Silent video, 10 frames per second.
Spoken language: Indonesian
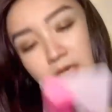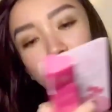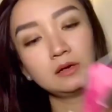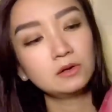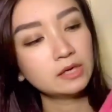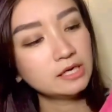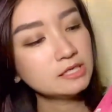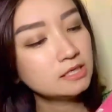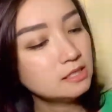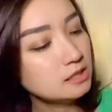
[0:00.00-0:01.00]
Oke,
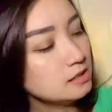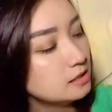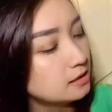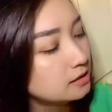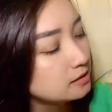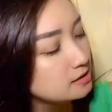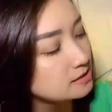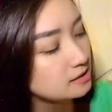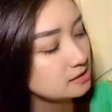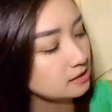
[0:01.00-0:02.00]
jadi di, uh, di
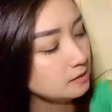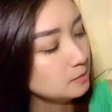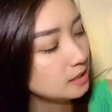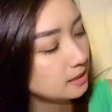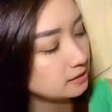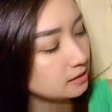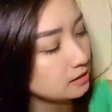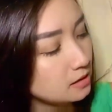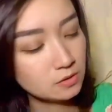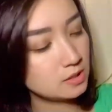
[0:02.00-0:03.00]
sini sih
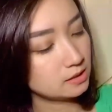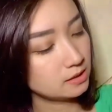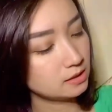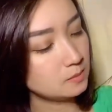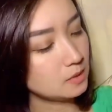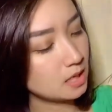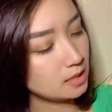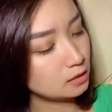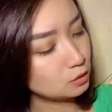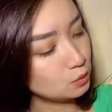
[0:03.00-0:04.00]
dibilangnya produknya ini
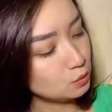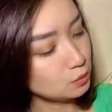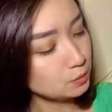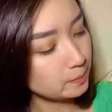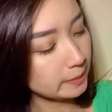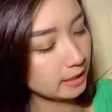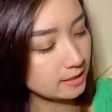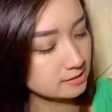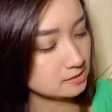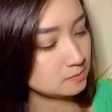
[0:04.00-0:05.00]
mengandung
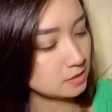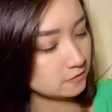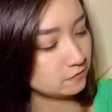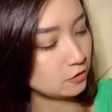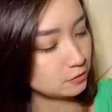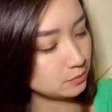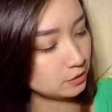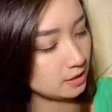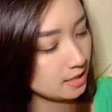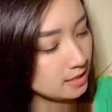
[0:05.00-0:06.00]
pH Smart
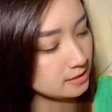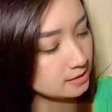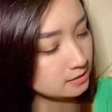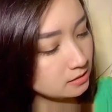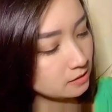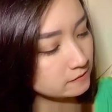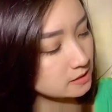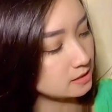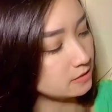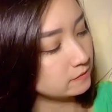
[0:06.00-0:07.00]
Formula that gives
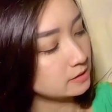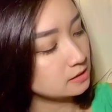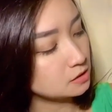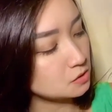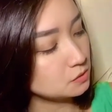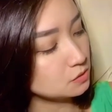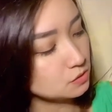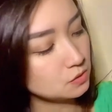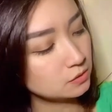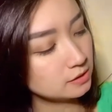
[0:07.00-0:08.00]
a different tone to
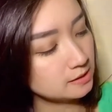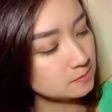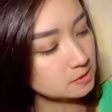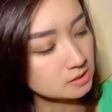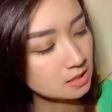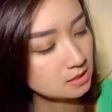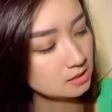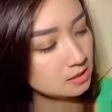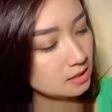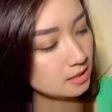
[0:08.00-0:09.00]
your lips
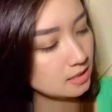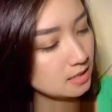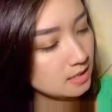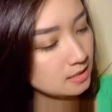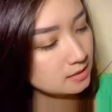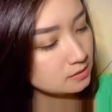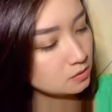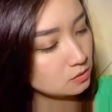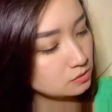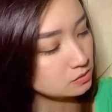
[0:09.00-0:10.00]
and
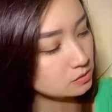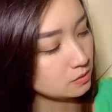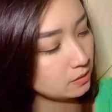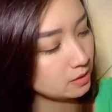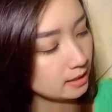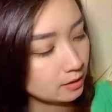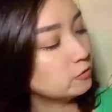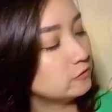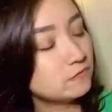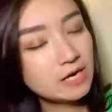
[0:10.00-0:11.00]
also
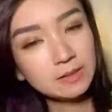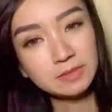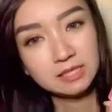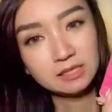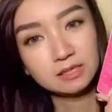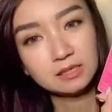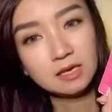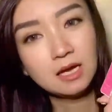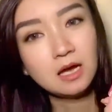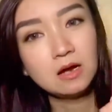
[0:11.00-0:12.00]
equid vitamin
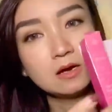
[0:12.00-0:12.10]
oke